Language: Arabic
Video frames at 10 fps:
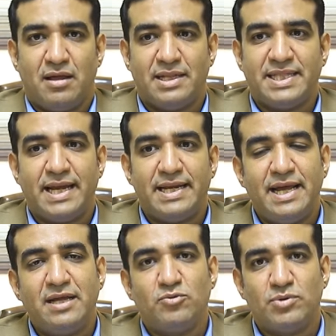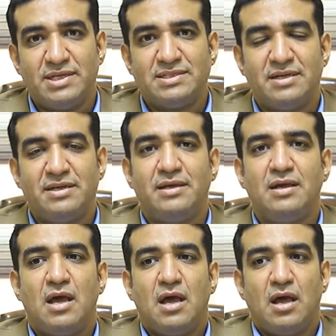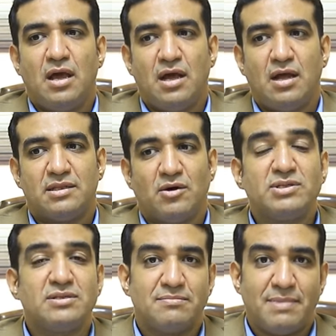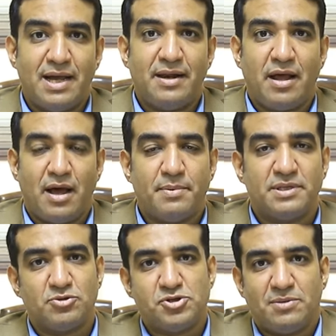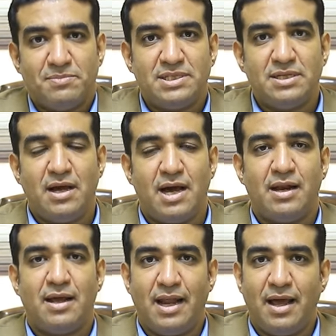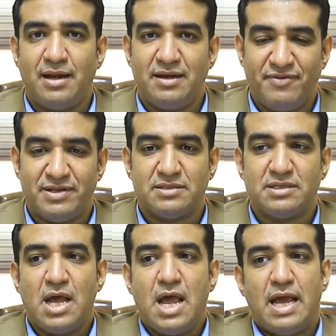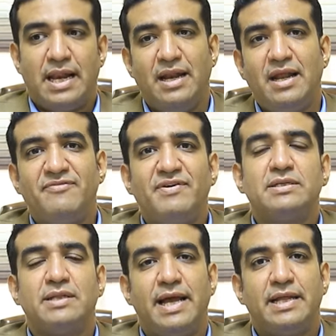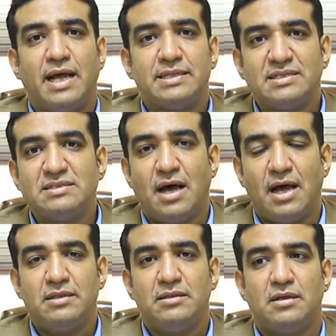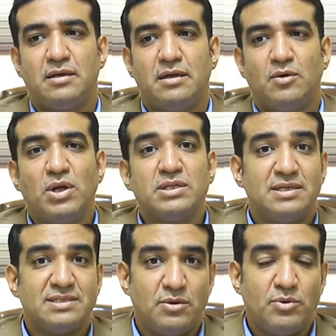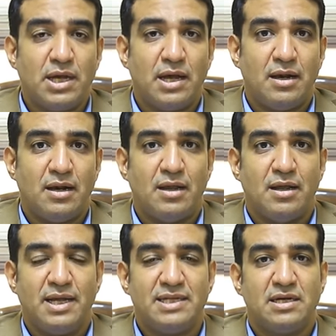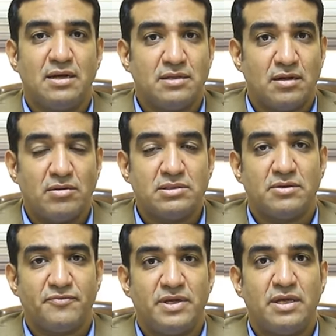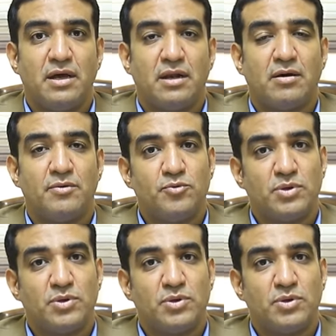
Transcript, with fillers: التعليقات والناس اللي آه، تواصلت معانا عبر السوشيال ميديا على الحلقه اللي فاتت. الحلقه اللي فاتت الحقيقه تحدثنا عن آه، وضع ذوي الاحتياجات الخاصه في القانون